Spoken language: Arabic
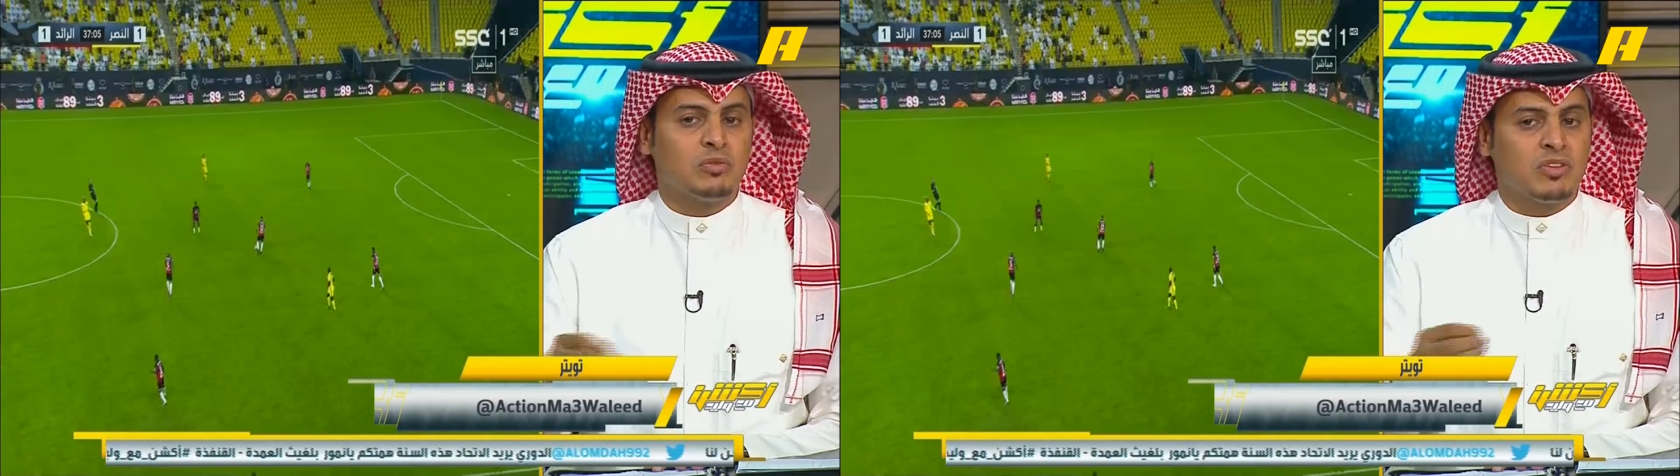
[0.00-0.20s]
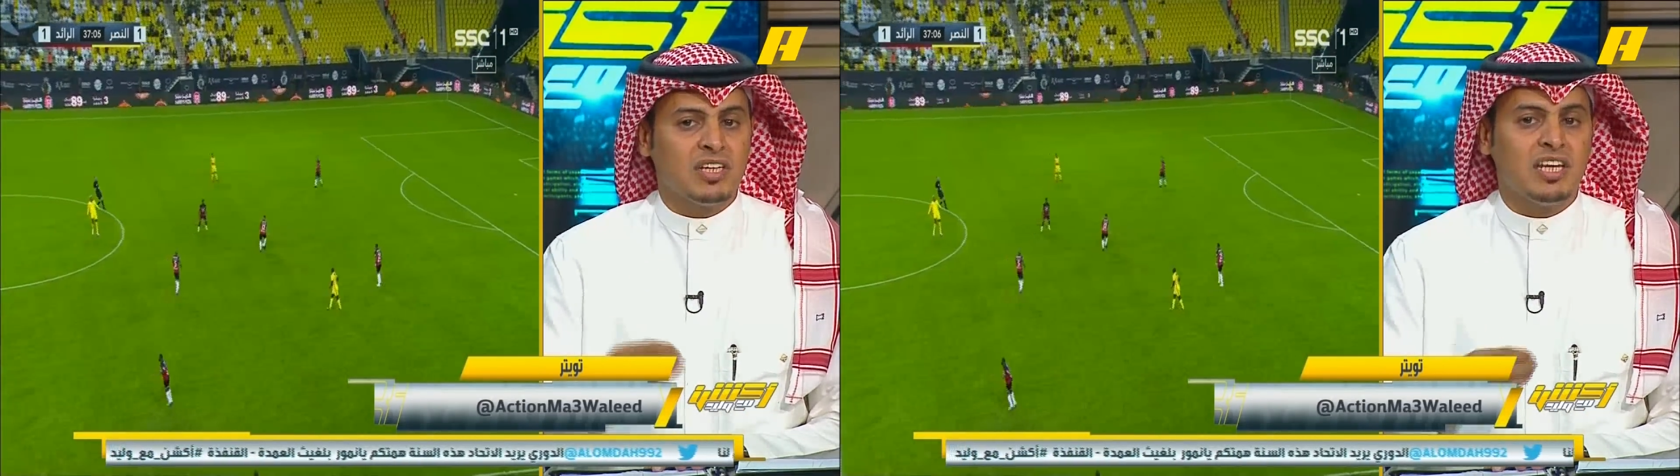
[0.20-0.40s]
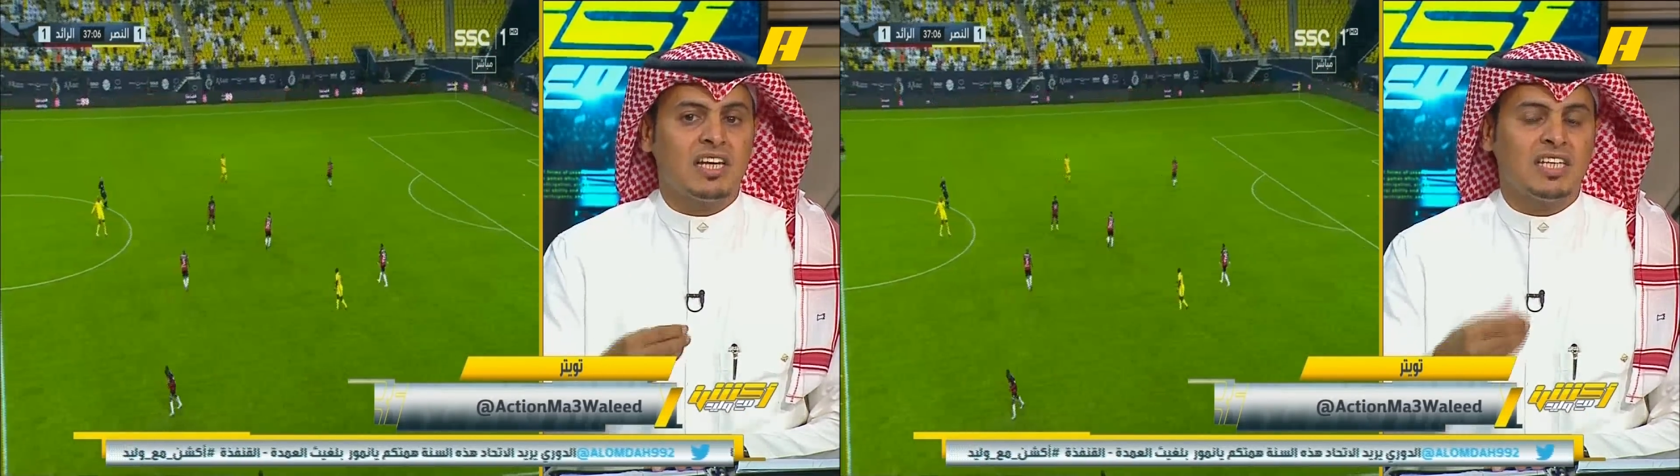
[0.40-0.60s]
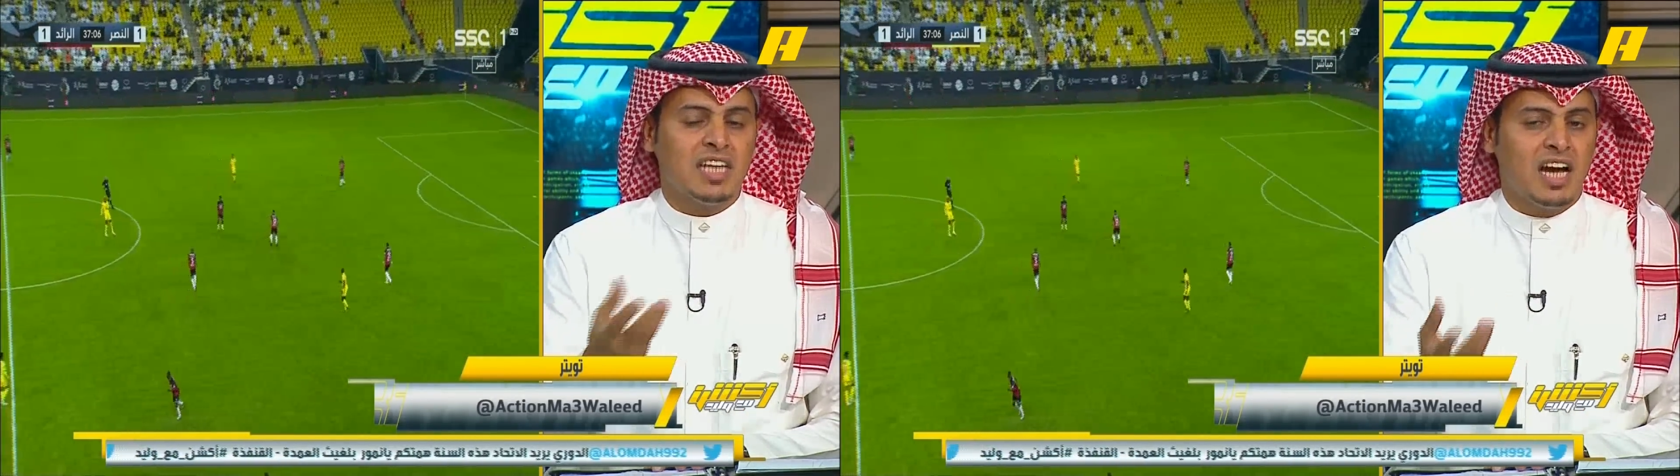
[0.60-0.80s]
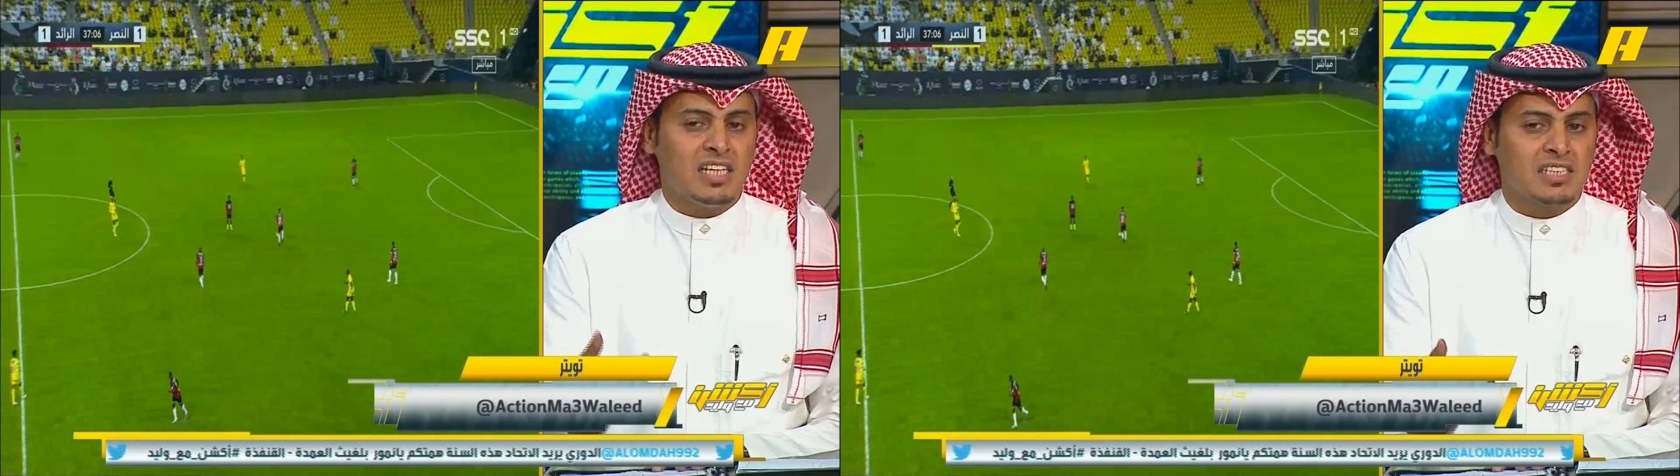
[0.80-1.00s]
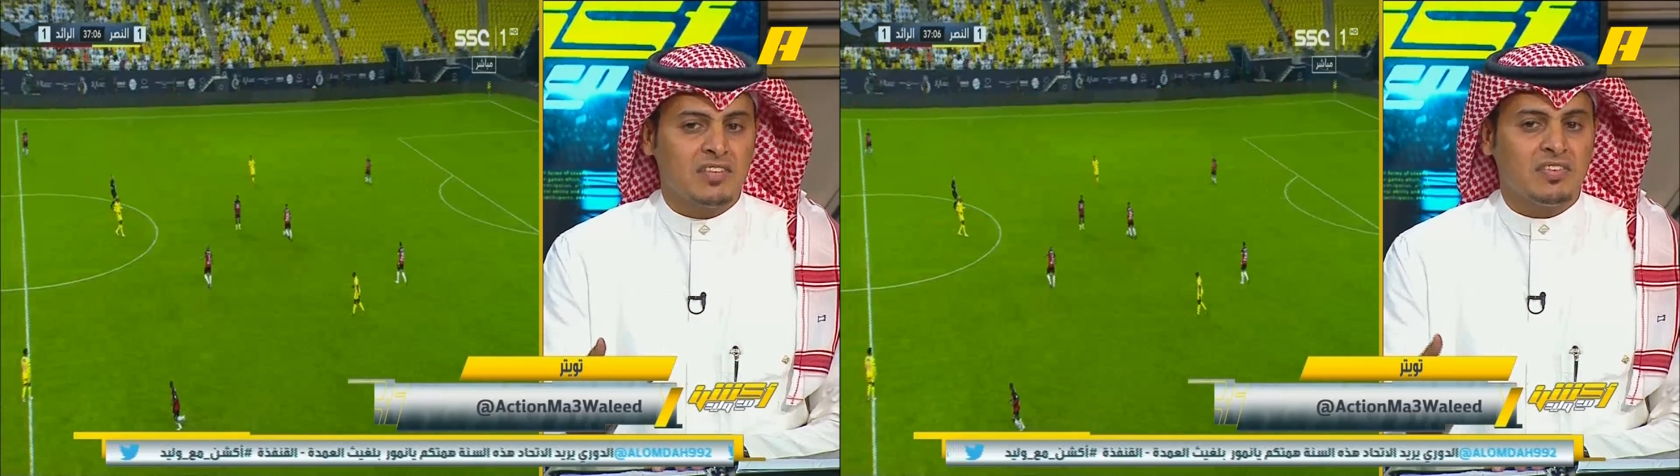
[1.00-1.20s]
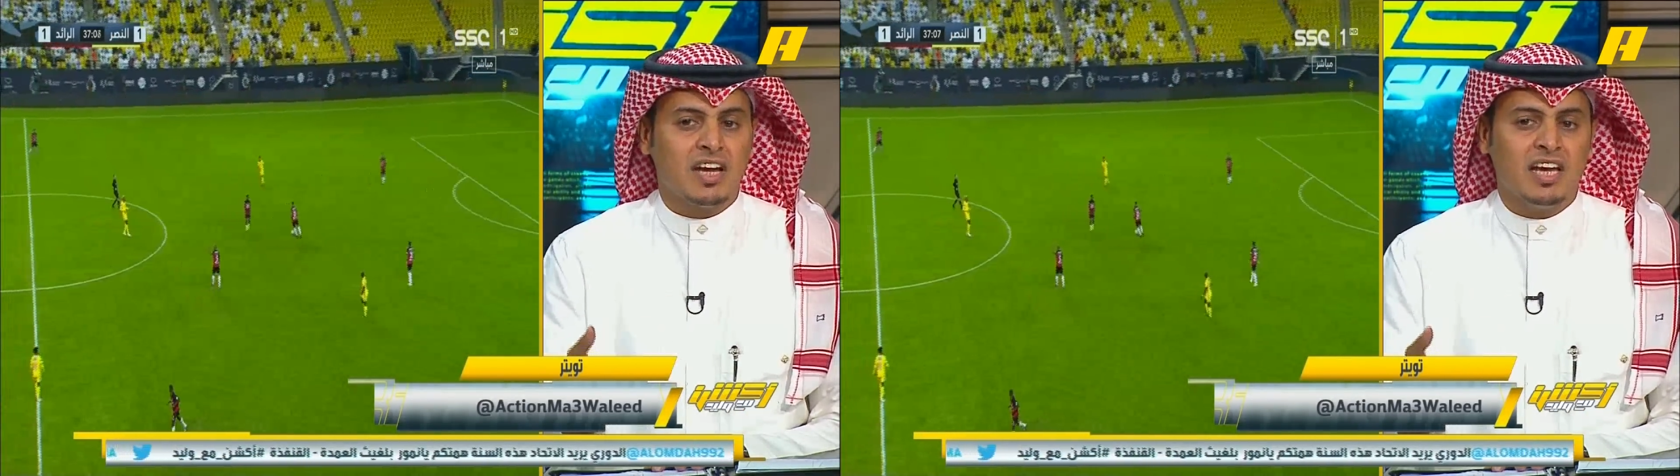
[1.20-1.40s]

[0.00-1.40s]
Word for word: توضح لك نجاح هذه الصفقه